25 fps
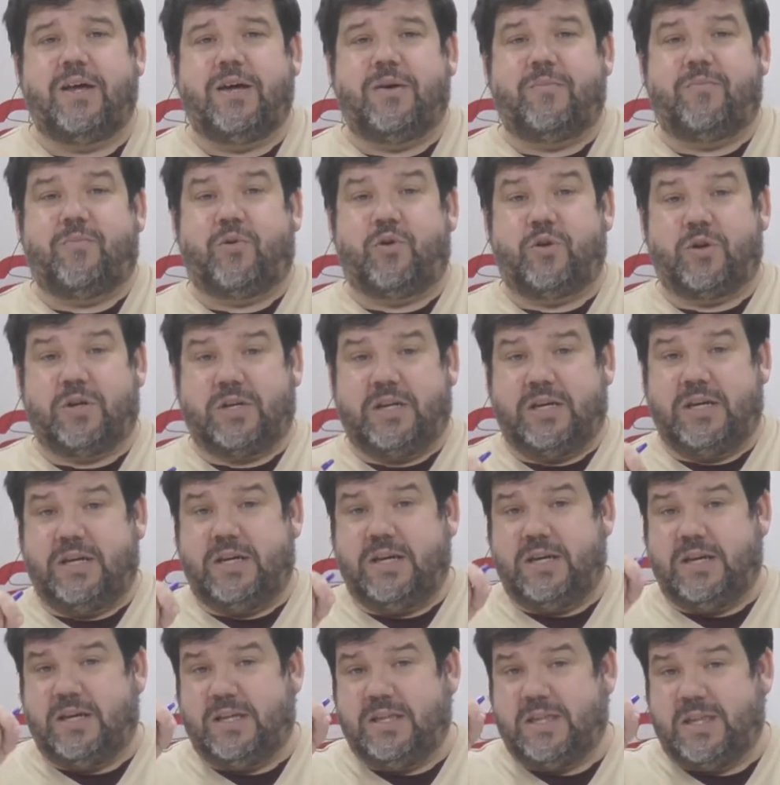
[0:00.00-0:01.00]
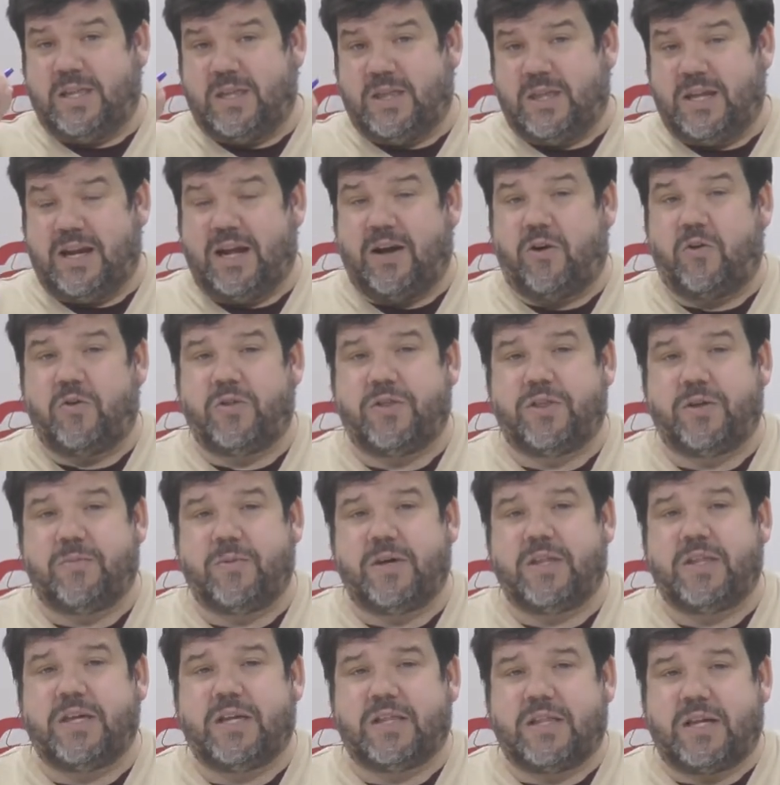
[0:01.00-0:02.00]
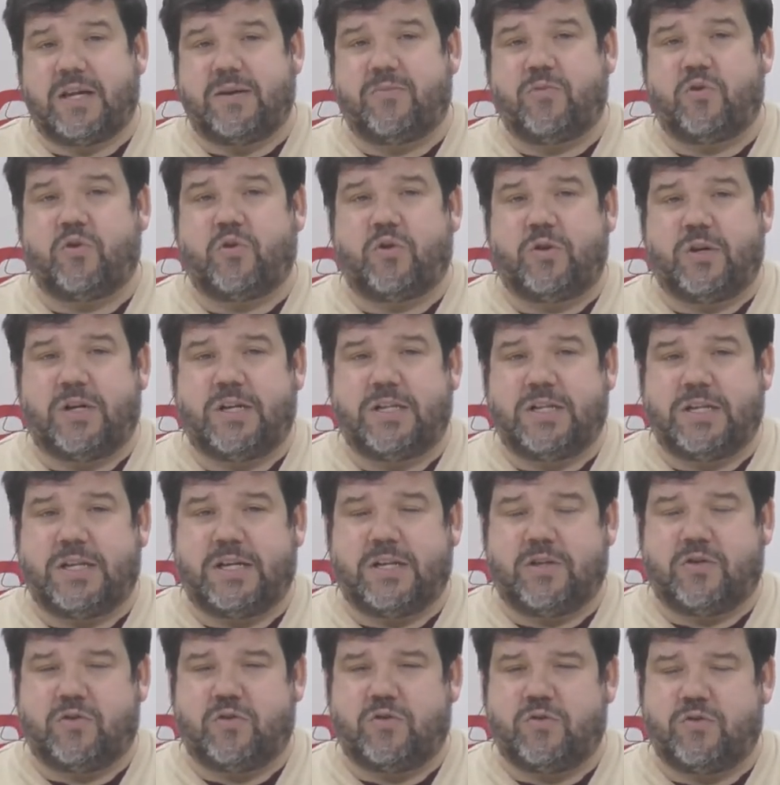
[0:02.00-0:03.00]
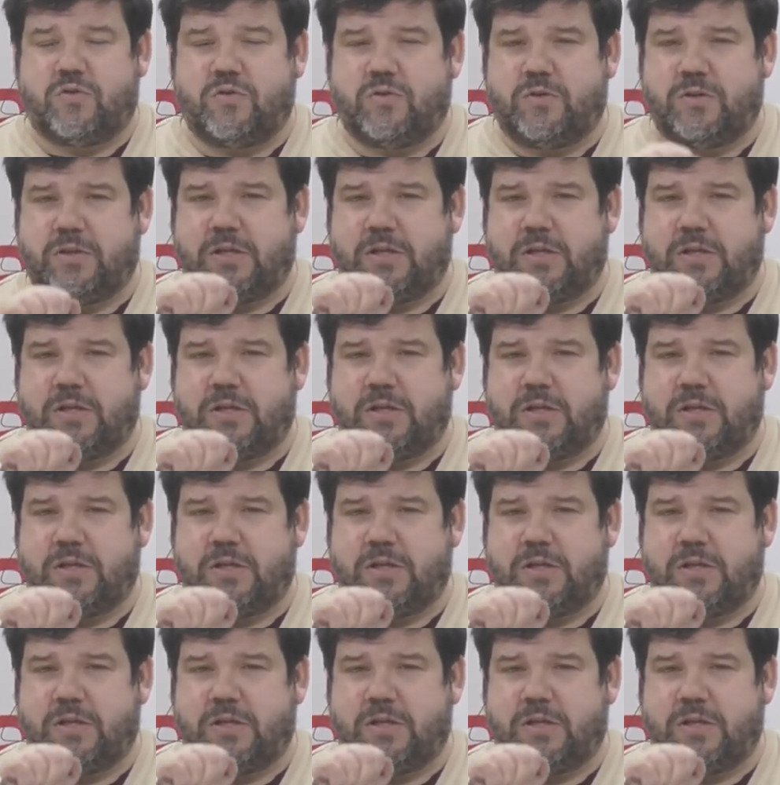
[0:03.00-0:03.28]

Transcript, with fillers: porque eh, desde las once y media estaremos con el directo